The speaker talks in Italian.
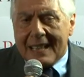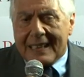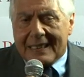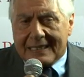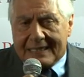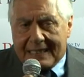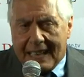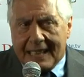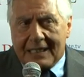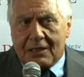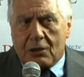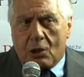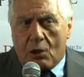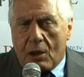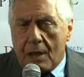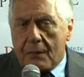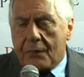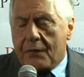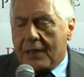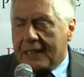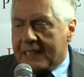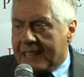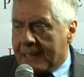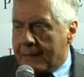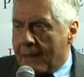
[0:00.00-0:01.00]
tendono
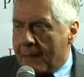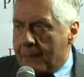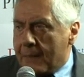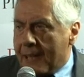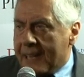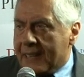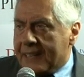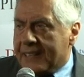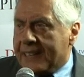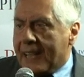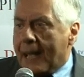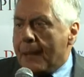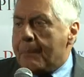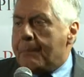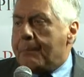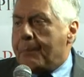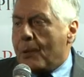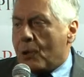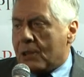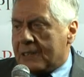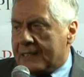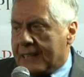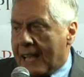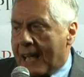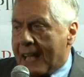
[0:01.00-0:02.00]
effettivamente a
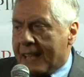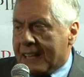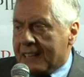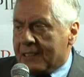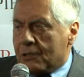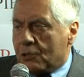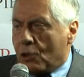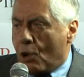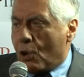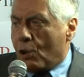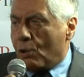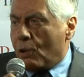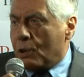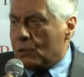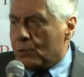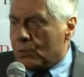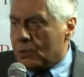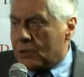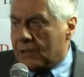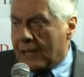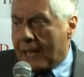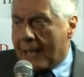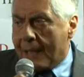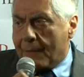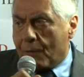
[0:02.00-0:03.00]
portare intorno ad un
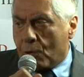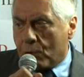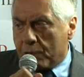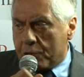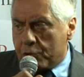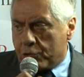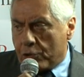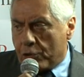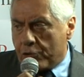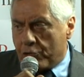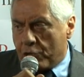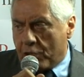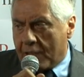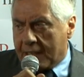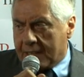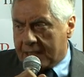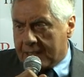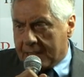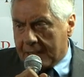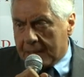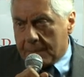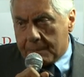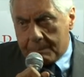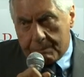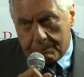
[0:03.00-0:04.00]
tavolo i
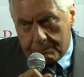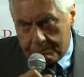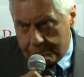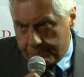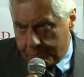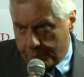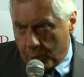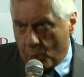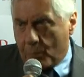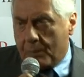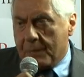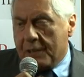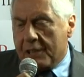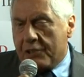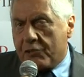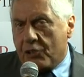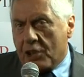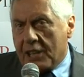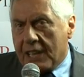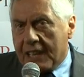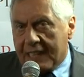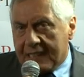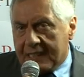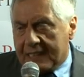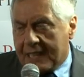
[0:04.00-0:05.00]
soggetti pubblici
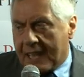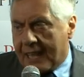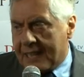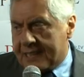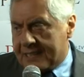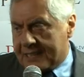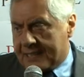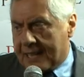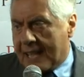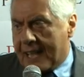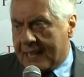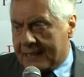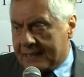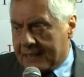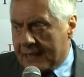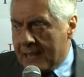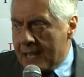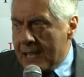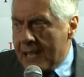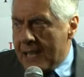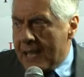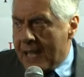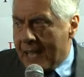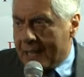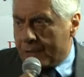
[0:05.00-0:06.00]
interessati
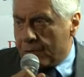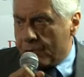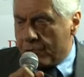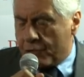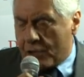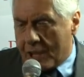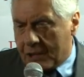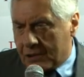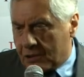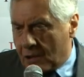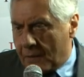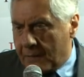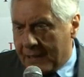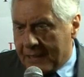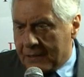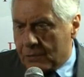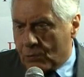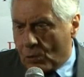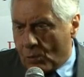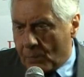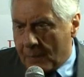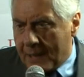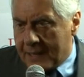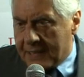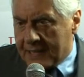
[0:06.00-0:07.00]
ad un certo evento
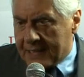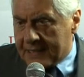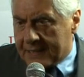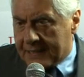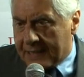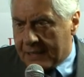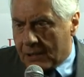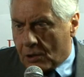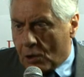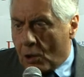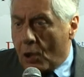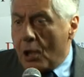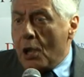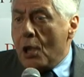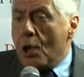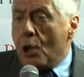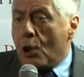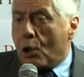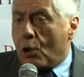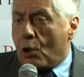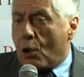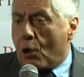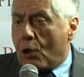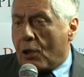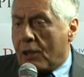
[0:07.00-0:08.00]
urbanistico,
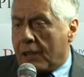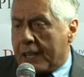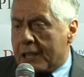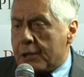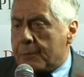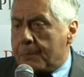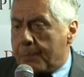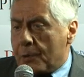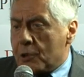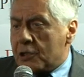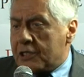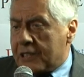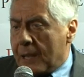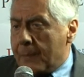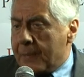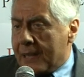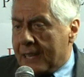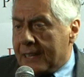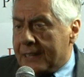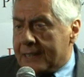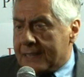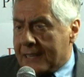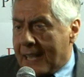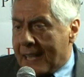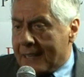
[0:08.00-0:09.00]

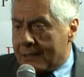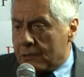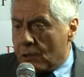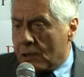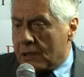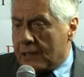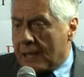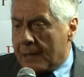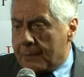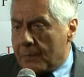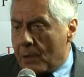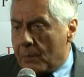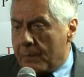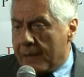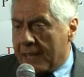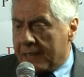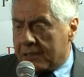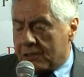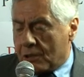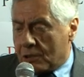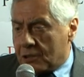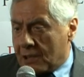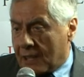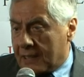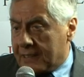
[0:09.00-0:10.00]
corresponsabilizzandoli nel
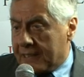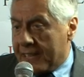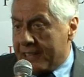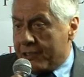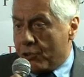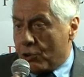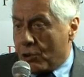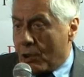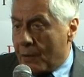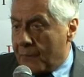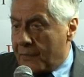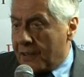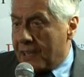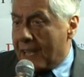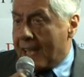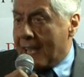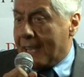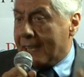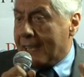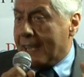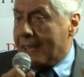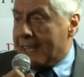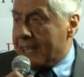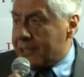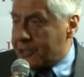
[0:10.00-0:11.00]
momento strategico e finale
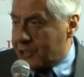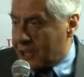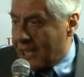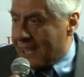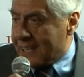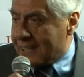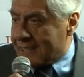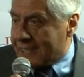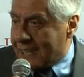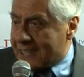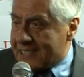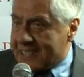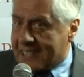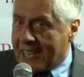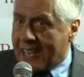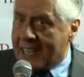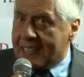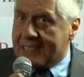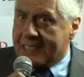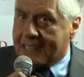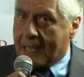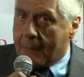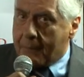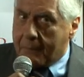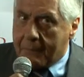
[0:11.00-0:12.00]
delle scelte,
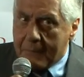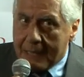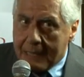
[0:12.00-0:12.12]
senza